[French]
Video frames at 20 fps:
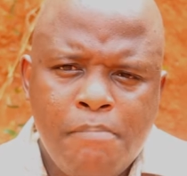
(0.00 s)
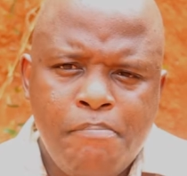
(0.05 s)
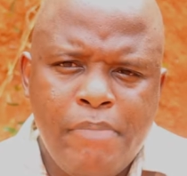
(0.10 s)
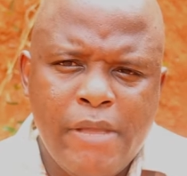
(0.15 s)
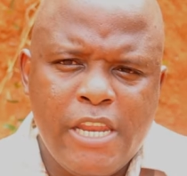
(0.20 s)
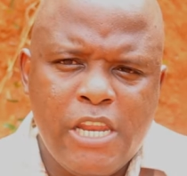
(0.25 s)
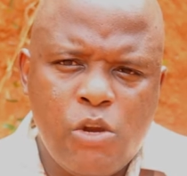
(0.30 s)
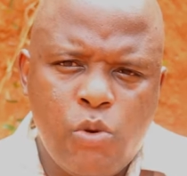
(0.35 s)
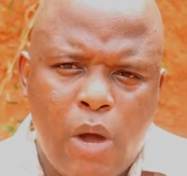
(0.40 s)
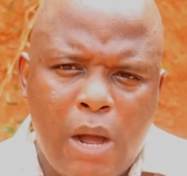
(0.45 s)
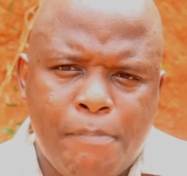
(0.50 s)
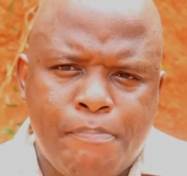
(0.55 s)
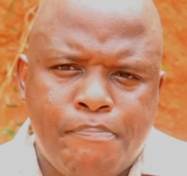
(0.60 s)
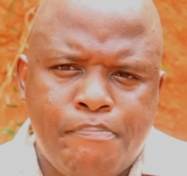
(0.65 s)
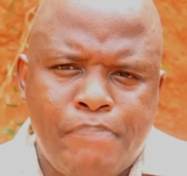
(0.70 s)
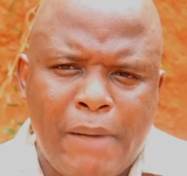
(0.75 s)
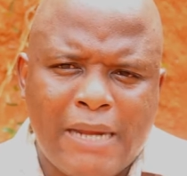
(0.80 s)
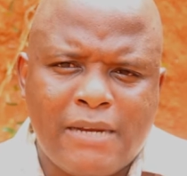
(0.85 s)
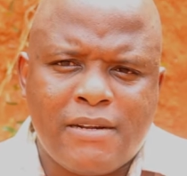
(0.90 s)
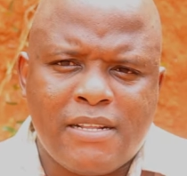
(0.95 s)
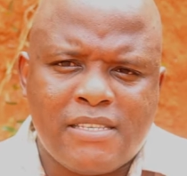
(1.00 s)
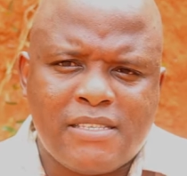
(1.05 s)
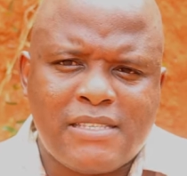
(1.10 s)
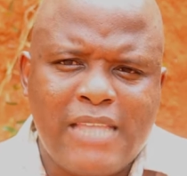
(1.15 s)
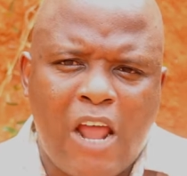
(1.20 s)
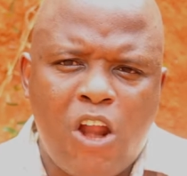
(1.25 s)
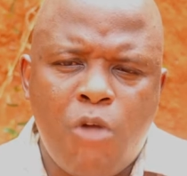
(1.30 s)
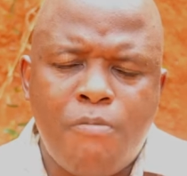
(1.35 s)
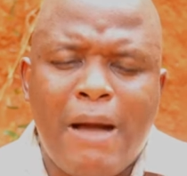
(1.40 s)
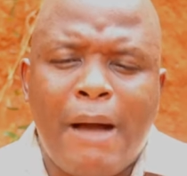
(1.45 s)
Benoît Patrice
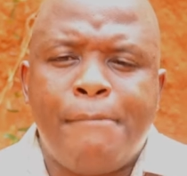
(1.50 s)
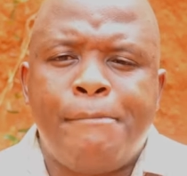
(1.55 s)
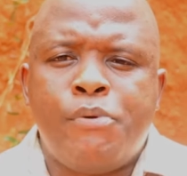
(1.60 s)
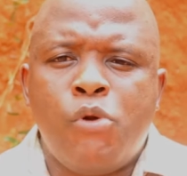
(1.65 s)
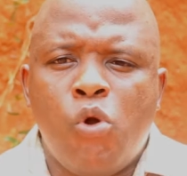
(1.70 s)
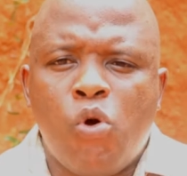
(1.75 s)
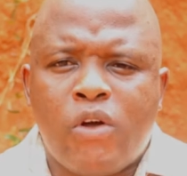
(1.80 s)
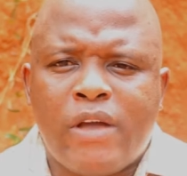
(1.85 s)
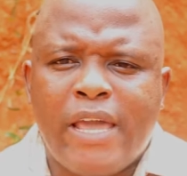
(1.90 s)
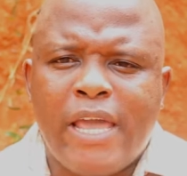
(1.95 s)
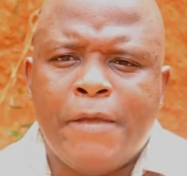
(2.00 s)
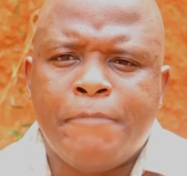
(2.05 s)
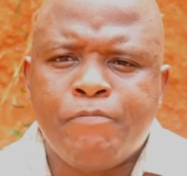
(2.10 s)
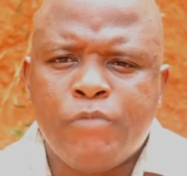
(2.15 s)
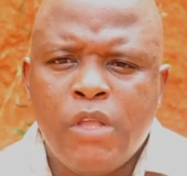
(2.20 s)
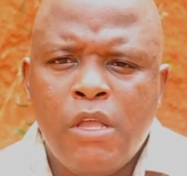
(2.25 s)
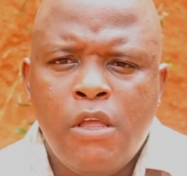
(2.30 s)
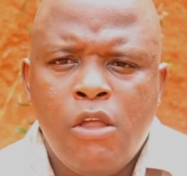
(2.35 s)
Talon a bloqué